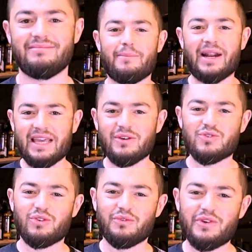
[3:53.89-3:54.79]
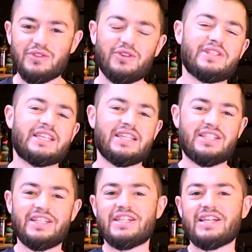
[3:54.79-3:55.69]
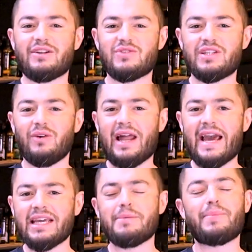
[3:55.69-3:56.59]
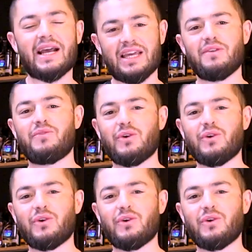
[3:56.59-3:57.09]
Para quem gostou do vídeo, não esqueça de deixar o seu like. Para quem